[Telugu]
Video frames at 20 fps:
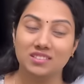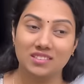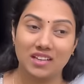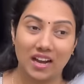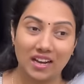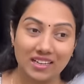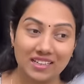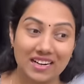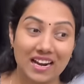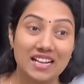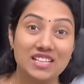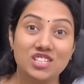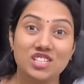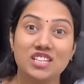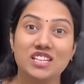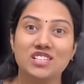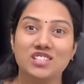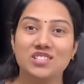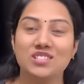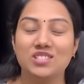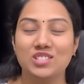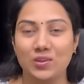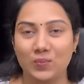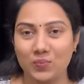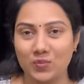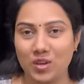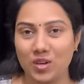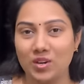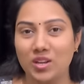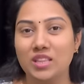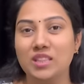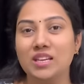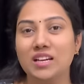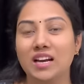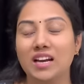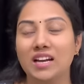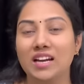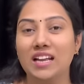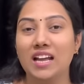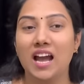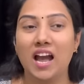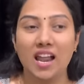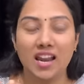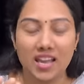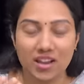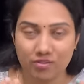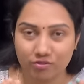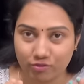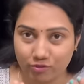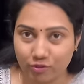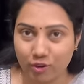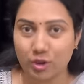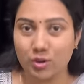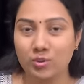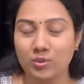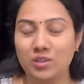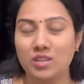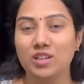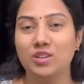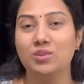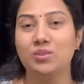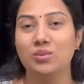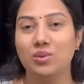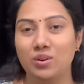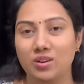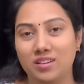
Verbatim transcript: కంగ్రాచులేషన్స్ చెప్తాను ఎందుకంటే అలా ఎవ్వరు ఉండరు